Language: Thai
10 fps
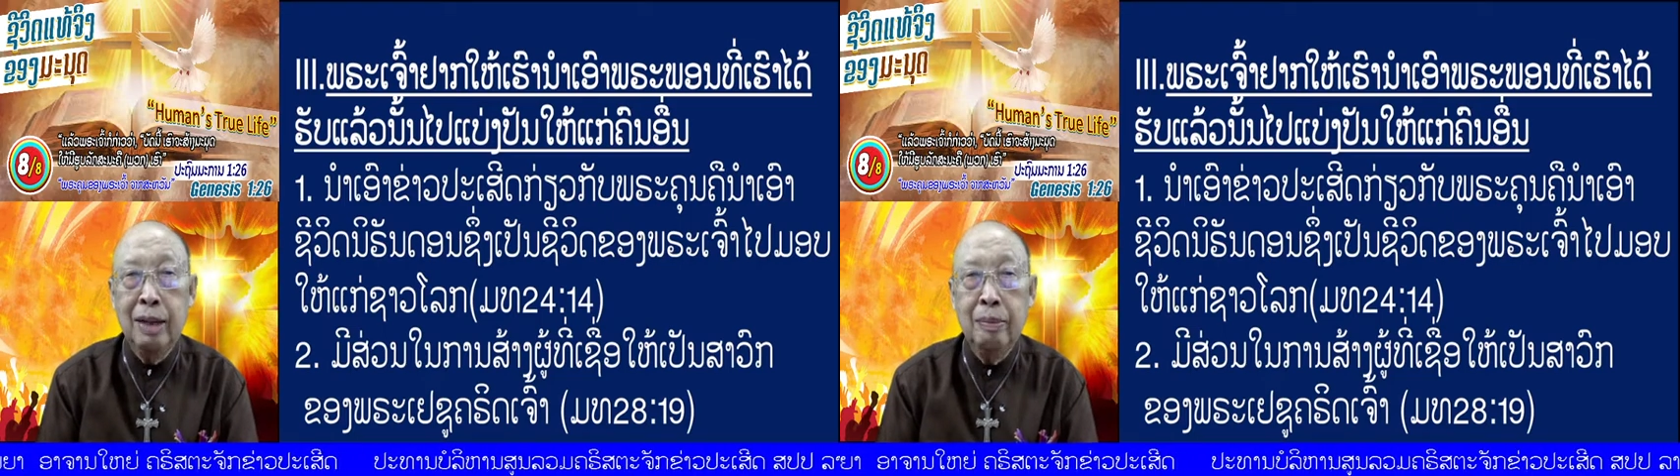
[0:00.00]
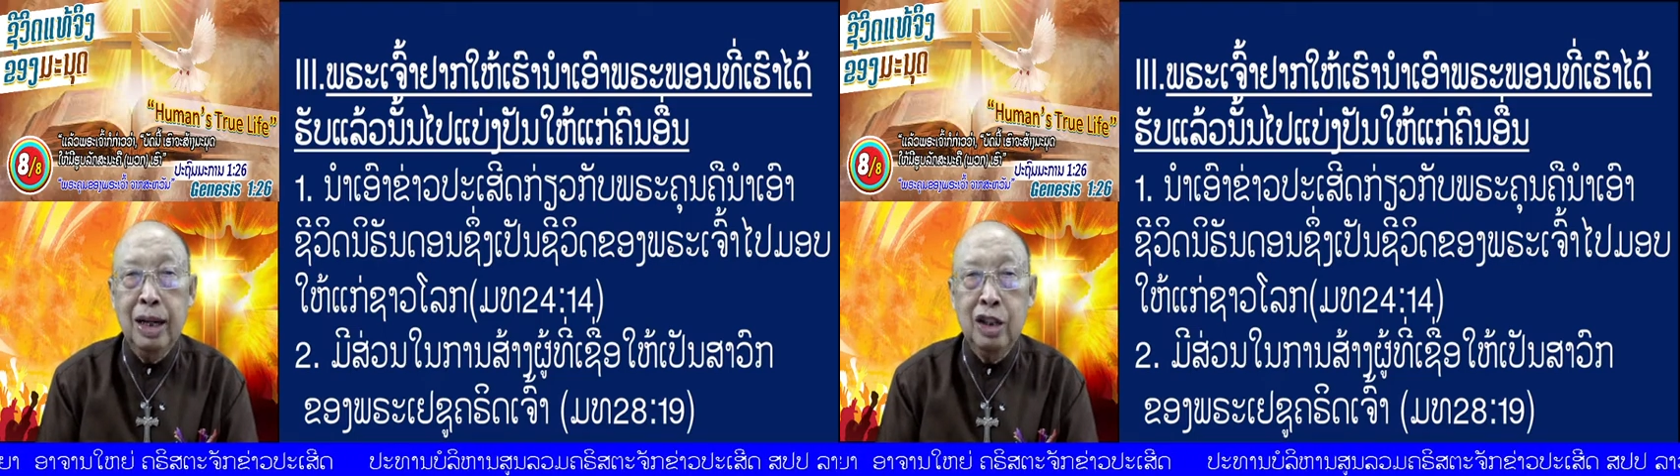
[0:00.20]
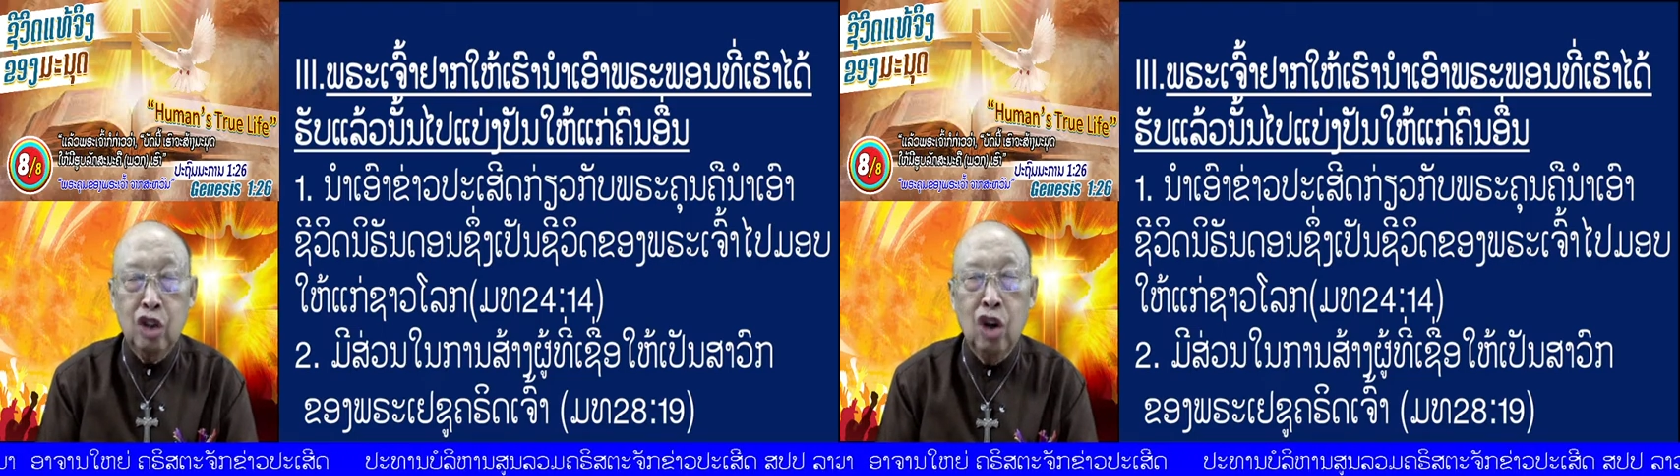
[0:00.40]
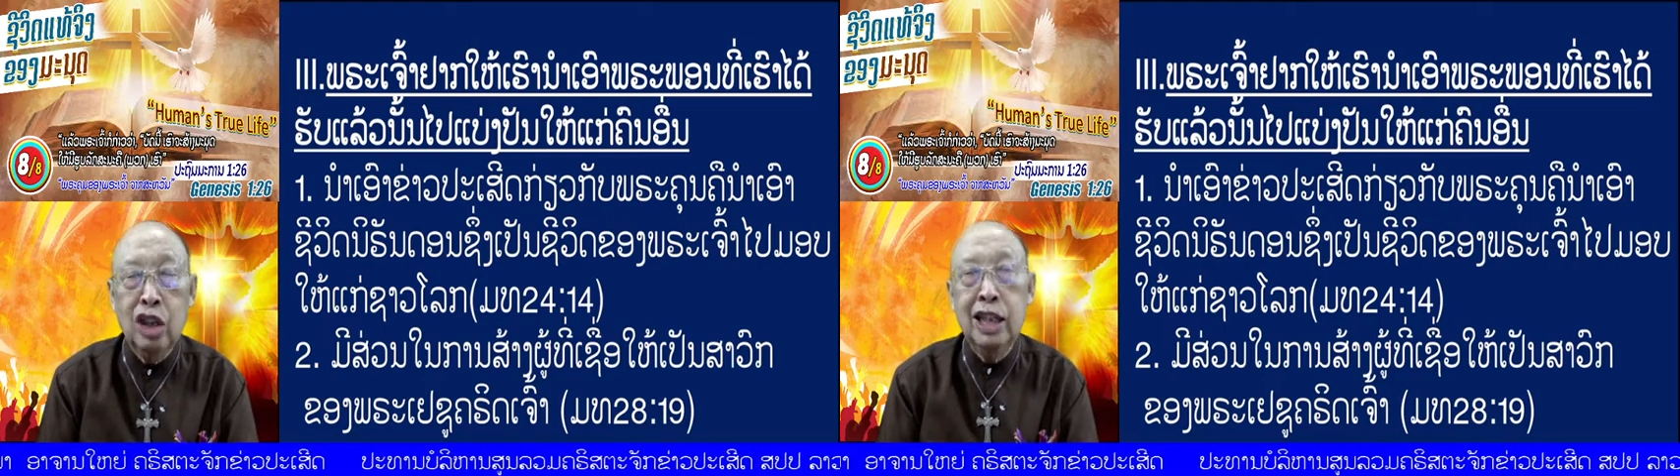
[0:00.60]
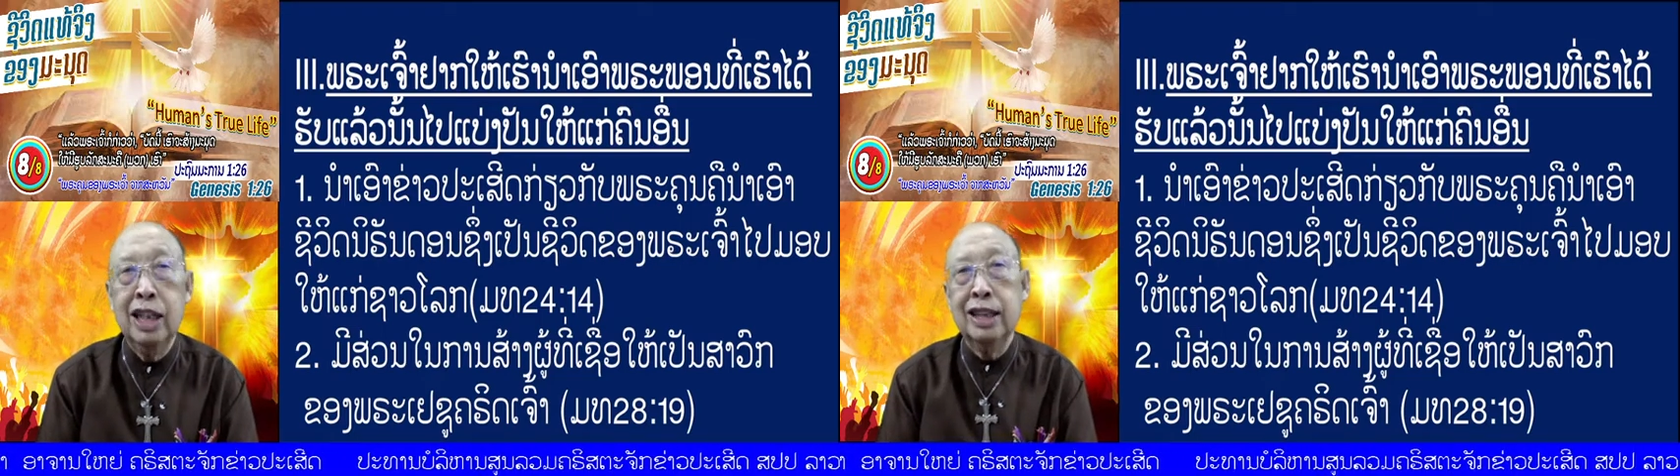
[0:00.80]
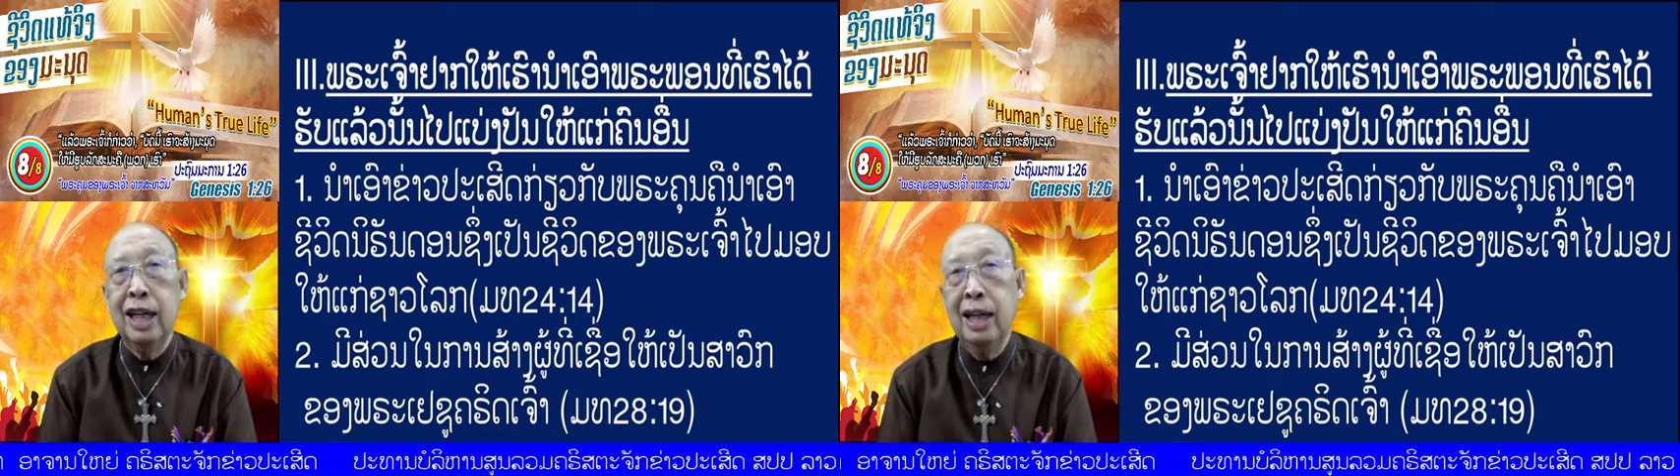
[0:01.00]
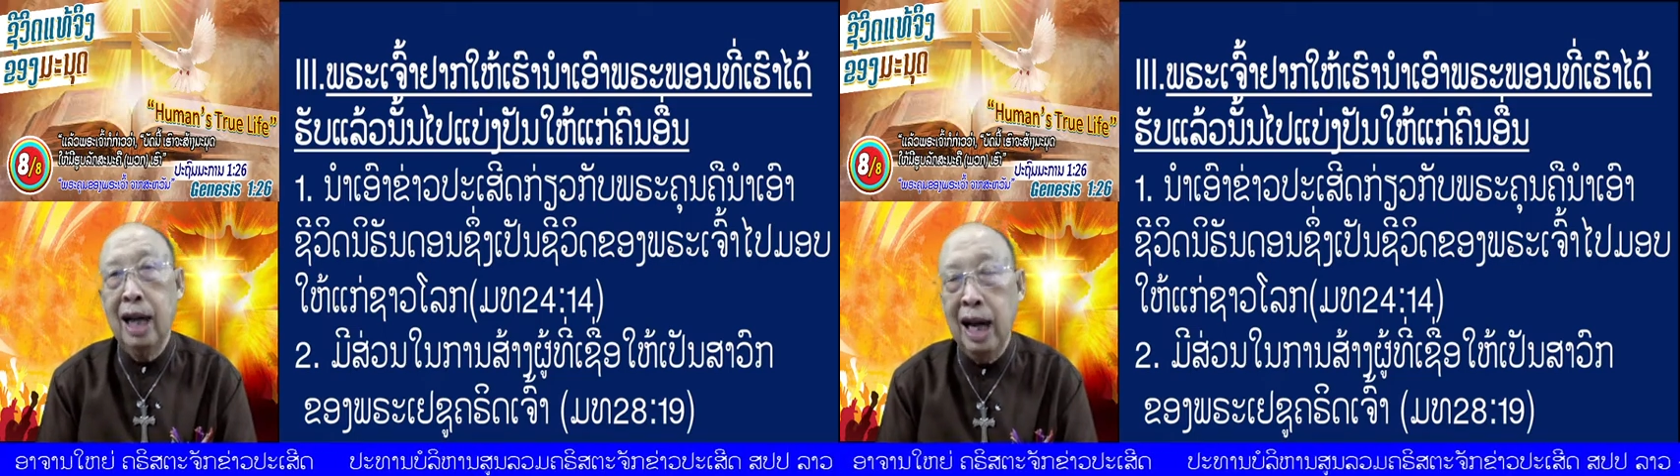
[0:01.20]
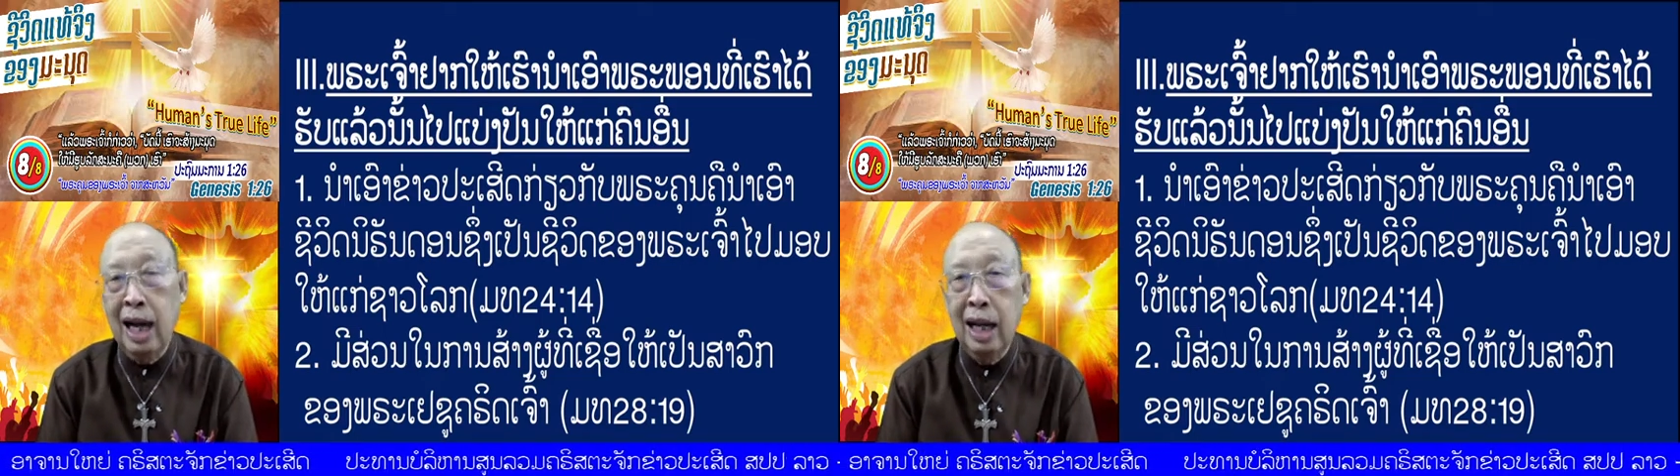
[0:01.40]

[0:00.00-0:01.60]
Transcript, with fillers: มันซอกเรื่องใส่หา